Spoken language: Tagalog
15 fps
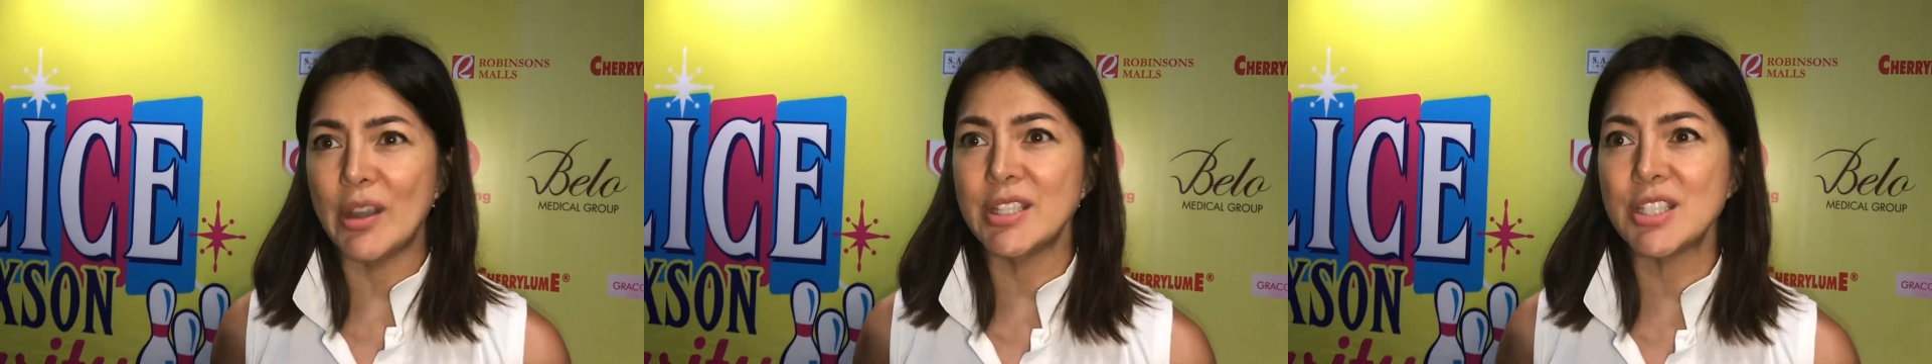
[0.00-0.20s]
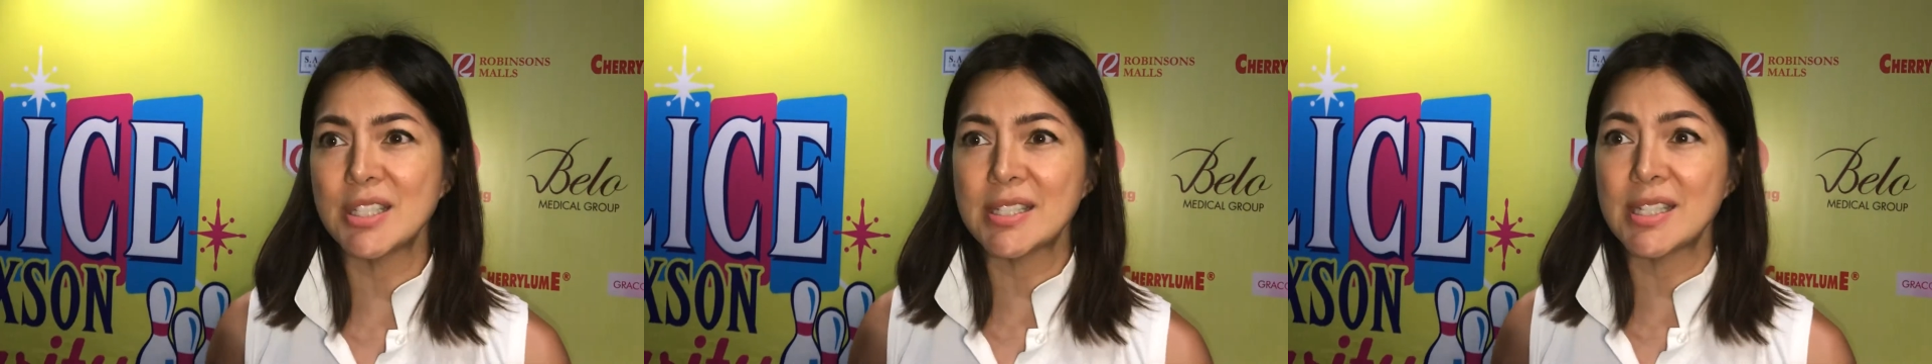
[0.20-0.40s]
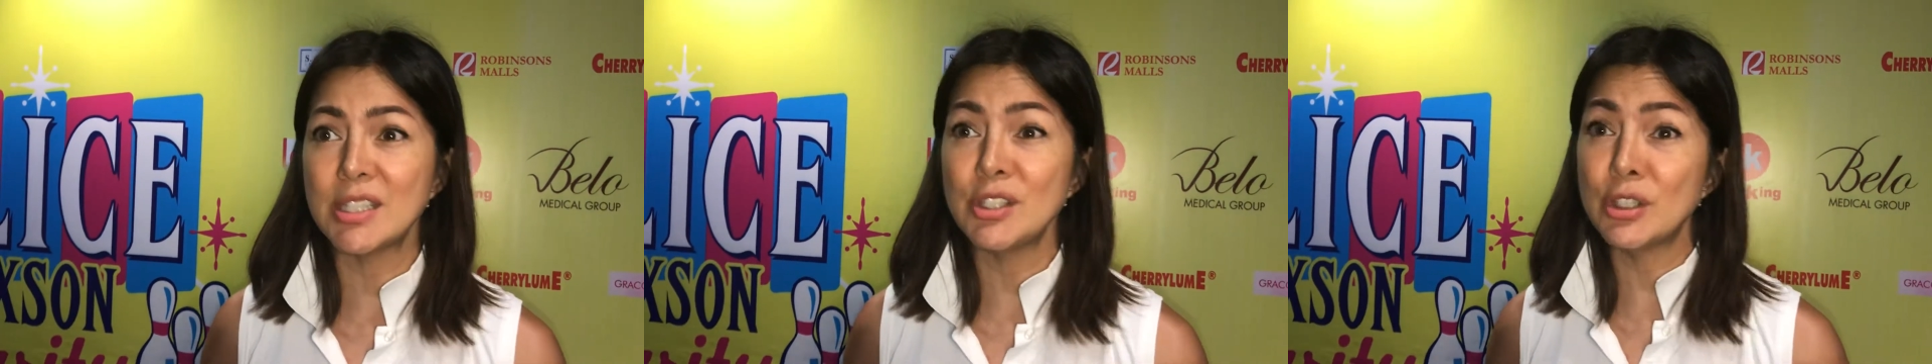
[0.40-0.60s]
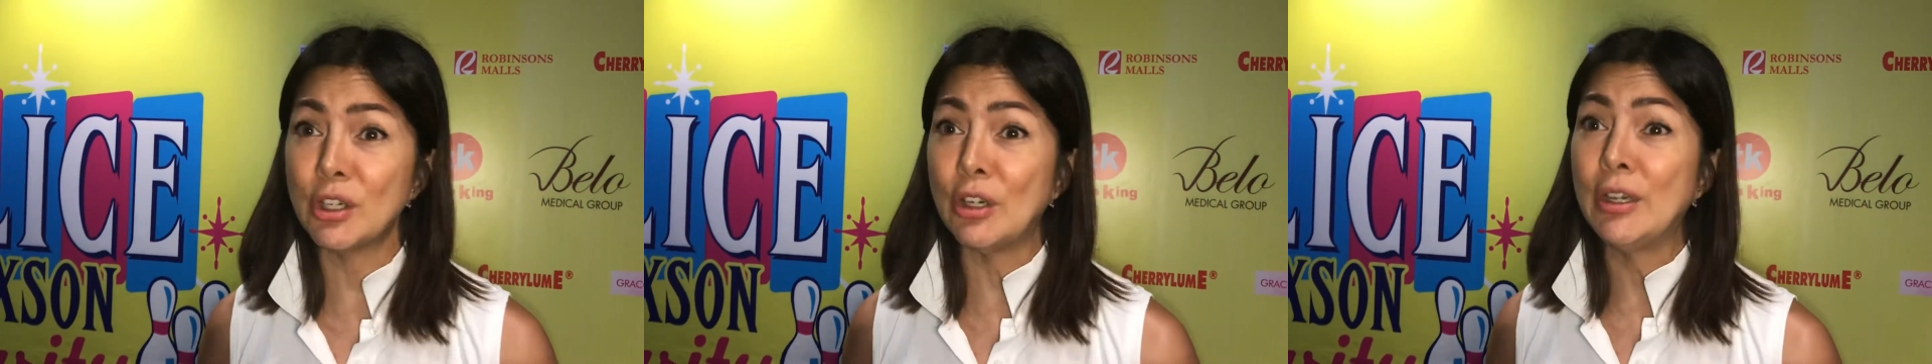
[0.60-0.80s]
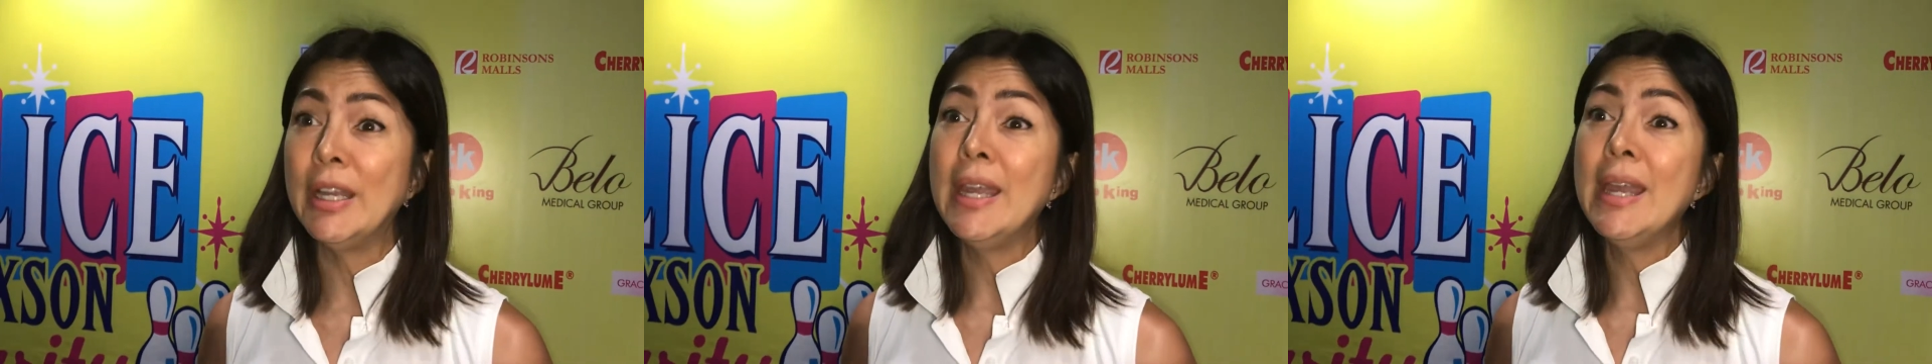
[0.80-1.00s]
And she said, you
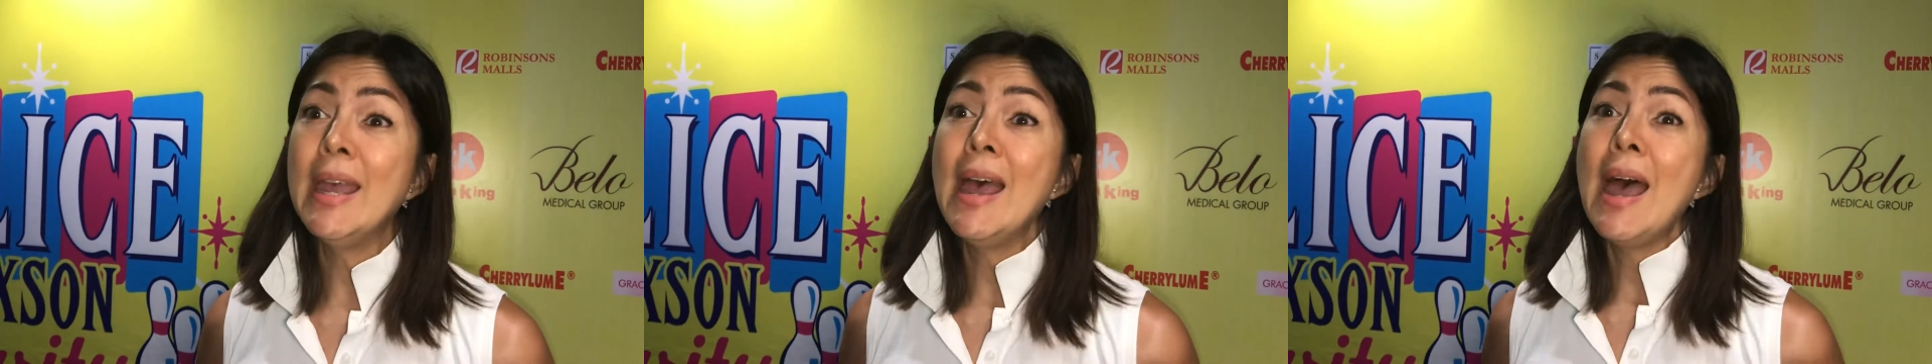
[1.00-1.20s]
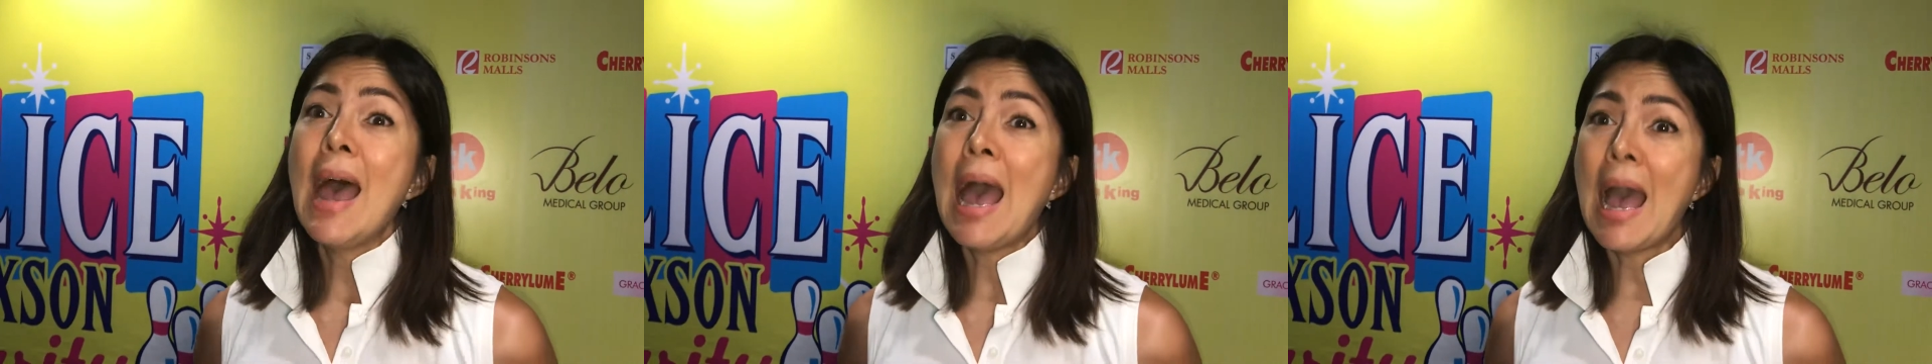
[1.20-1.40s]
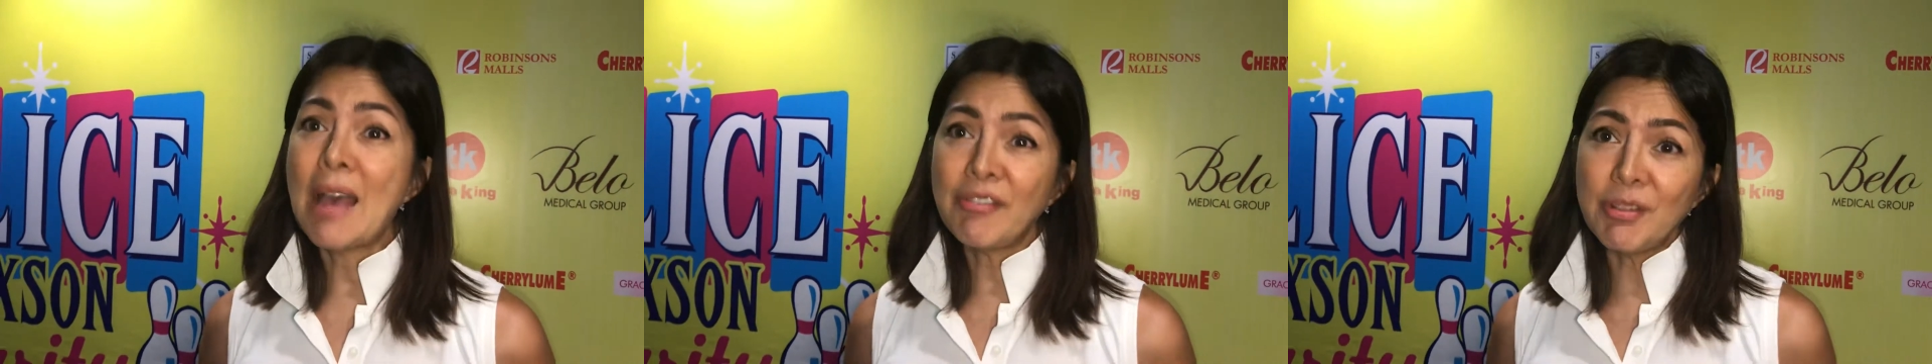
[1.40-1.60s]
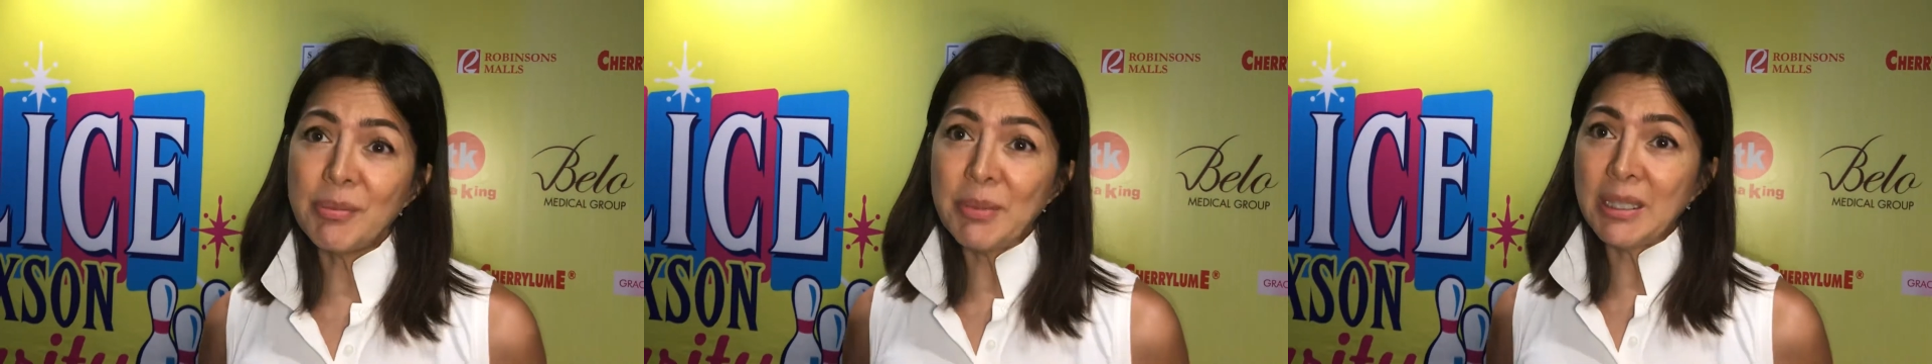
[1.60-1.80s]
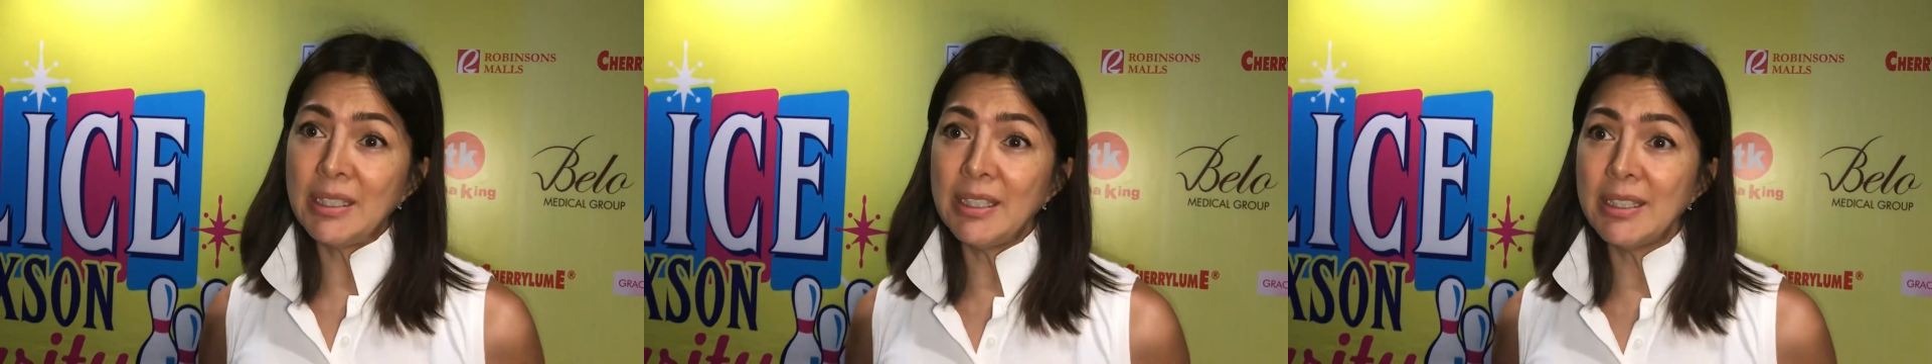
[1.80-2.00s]
know, half a
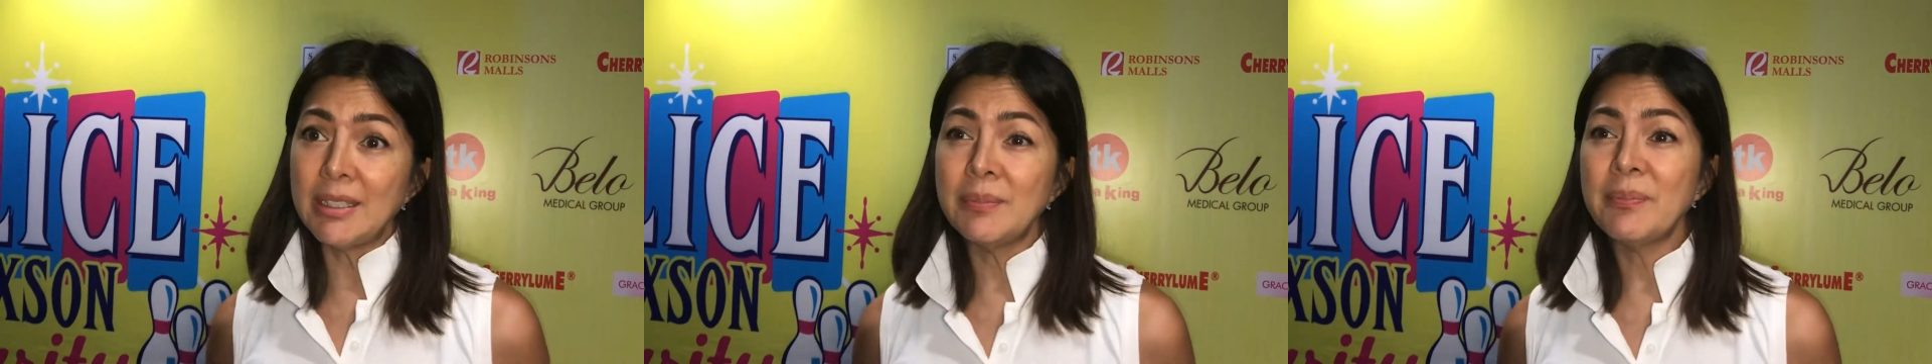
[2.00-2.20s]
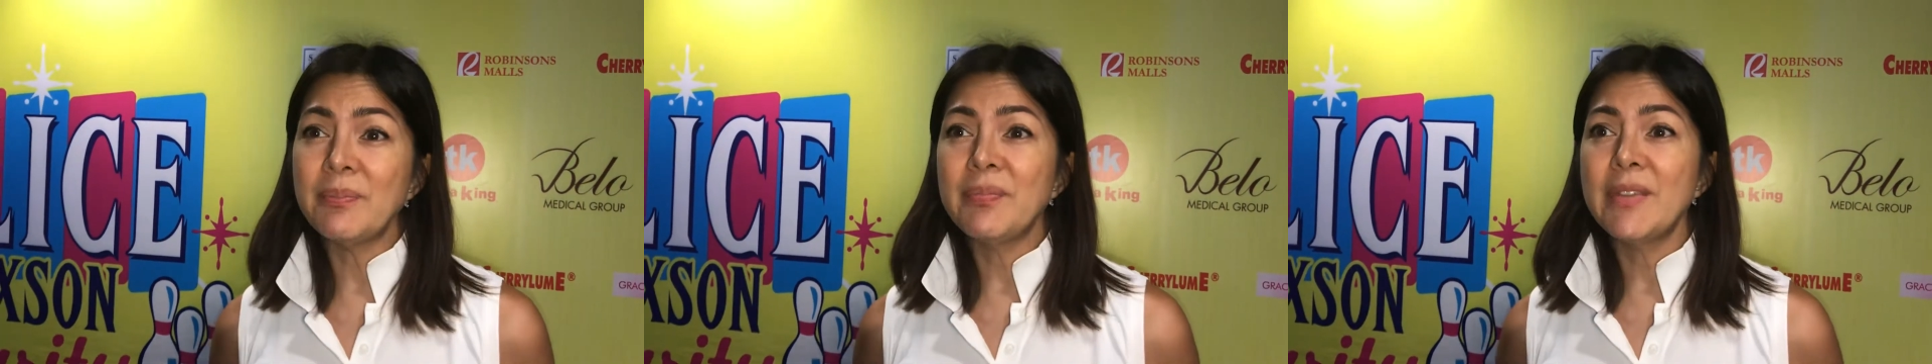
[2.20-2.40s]
million